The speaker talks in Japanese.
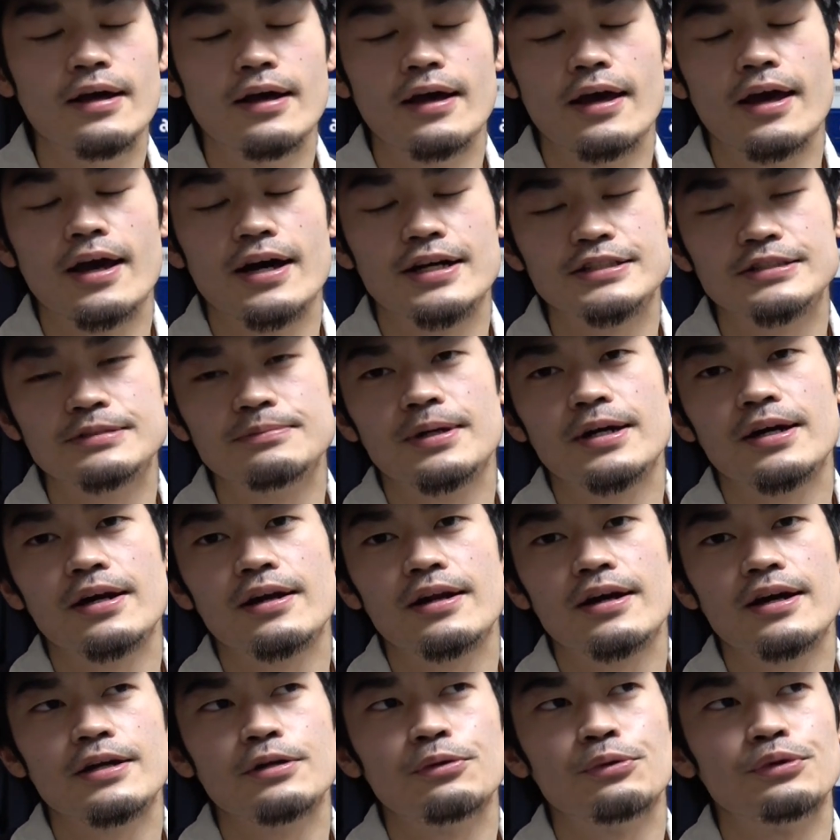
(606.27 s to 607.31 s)
えー、発売が
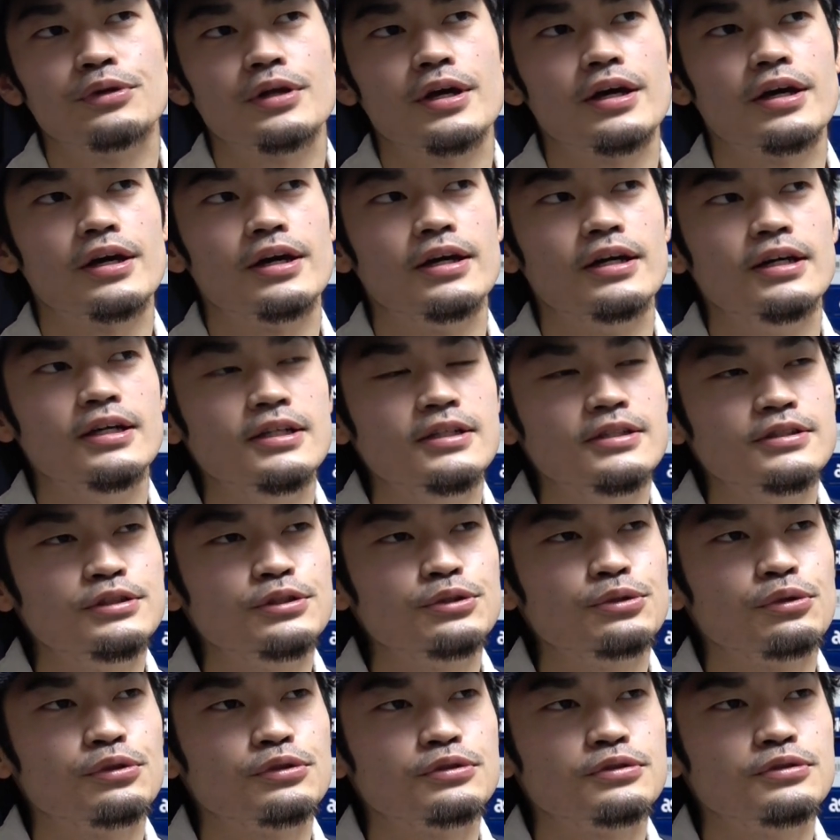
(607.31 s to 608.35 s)
ないので、
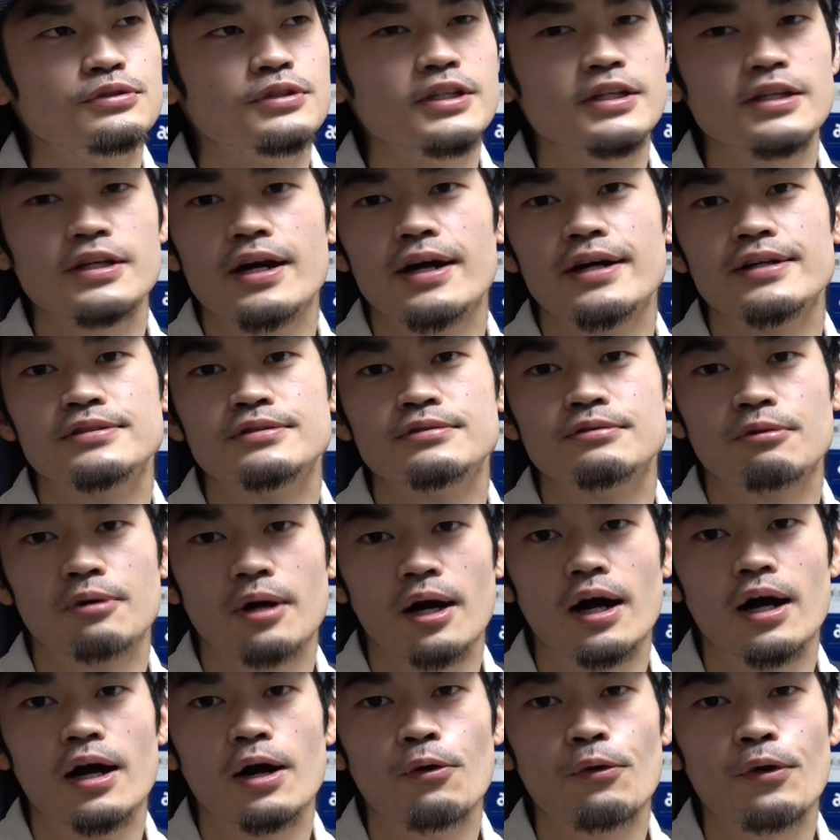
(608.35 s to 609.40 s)
ちょっとスニーカーズと
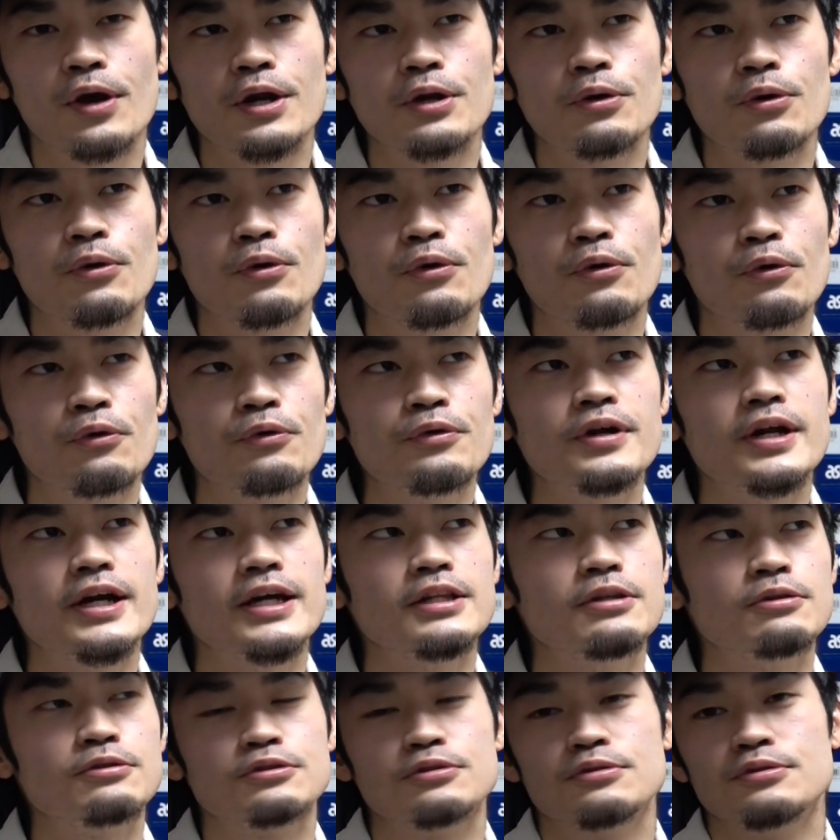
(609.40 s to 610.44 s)
か他の
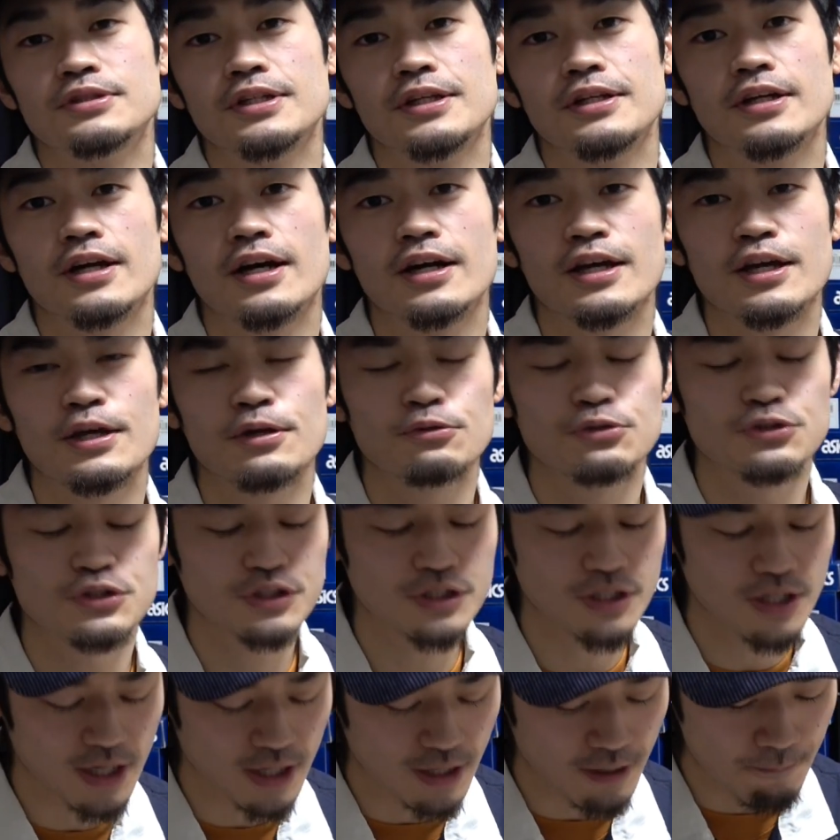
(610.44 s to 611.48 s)
オンラインの抽選にかける
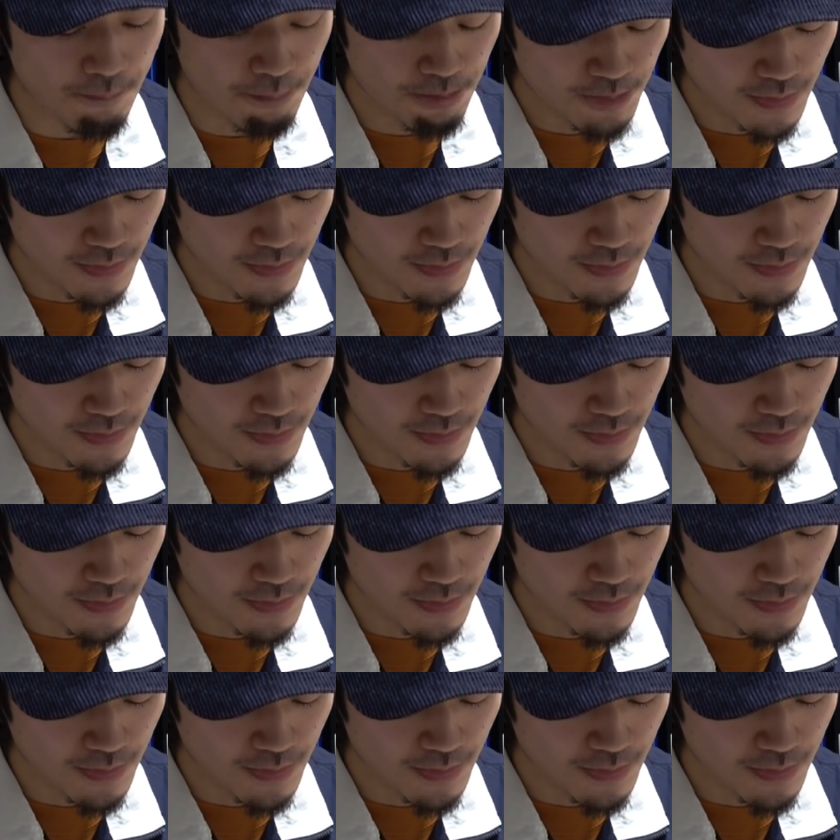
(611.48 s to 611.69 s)
しか、